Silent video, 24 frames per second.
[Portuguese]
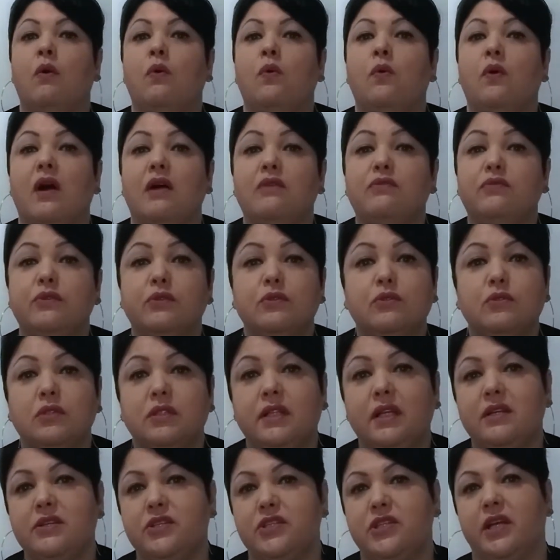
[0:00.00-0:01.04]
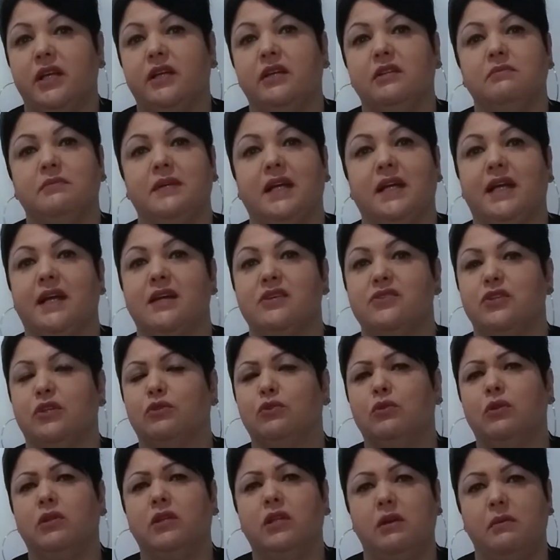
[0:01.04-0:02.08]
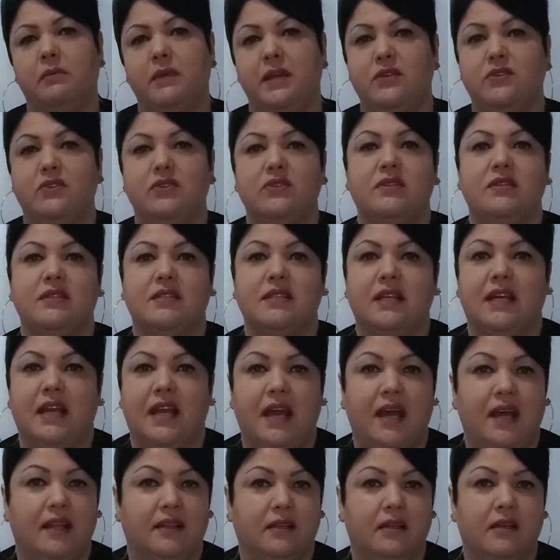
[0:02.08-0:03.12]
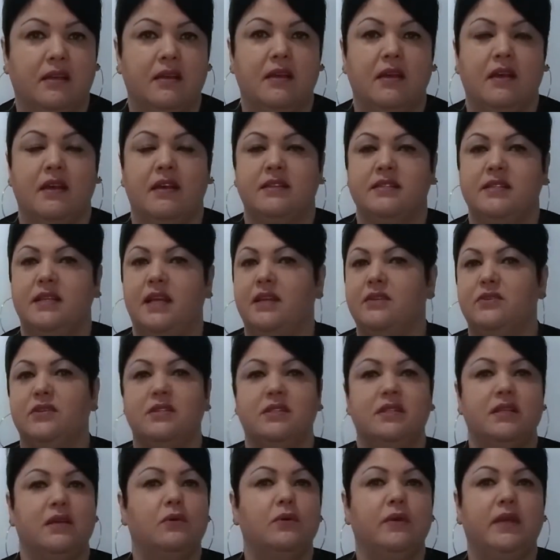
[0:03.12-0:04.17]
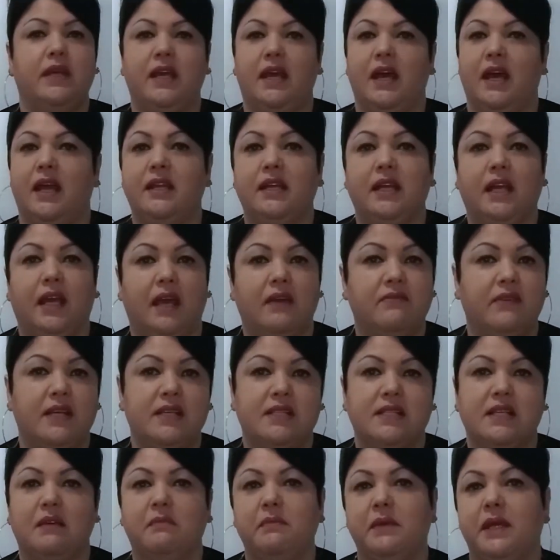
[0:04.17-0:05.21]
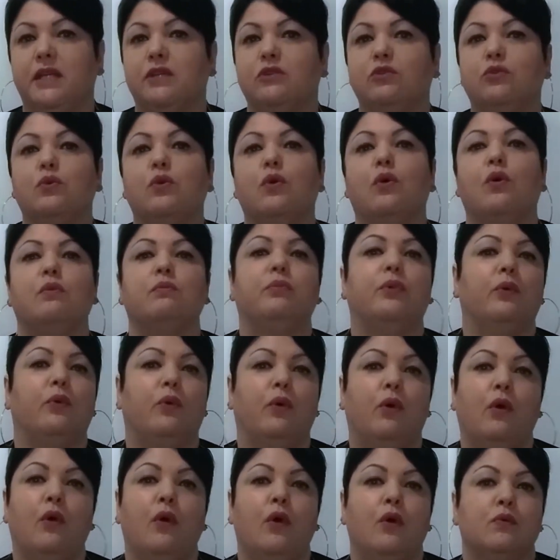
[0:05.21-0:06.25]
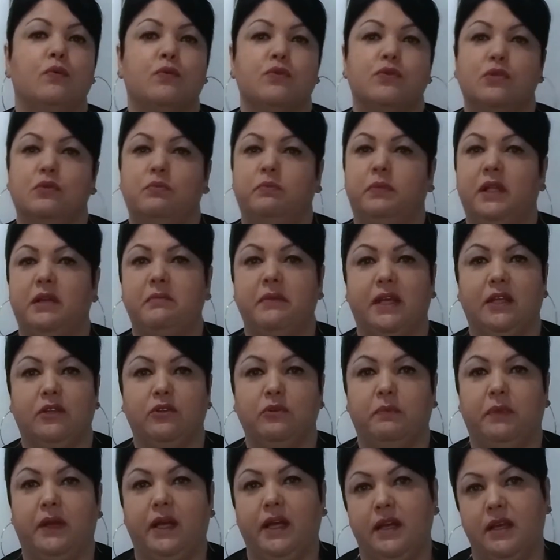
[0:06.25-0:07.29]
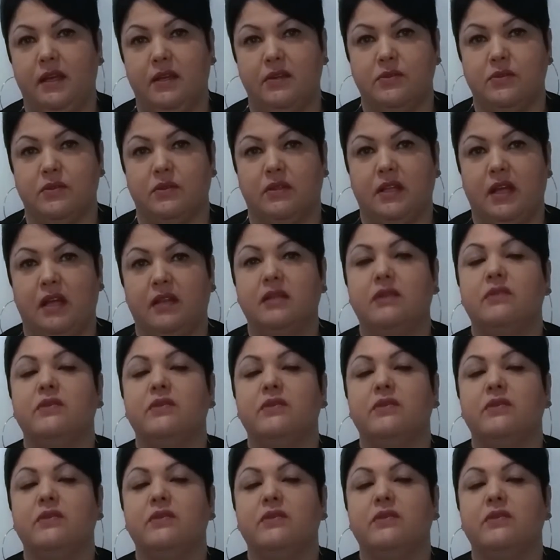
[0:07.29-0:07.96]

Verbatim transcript: o Afrogota, ele chega numa caixa totalmente discreta, sem dizer o que é, ninguém vai saber que tu comprou um suplemento para isso, tá?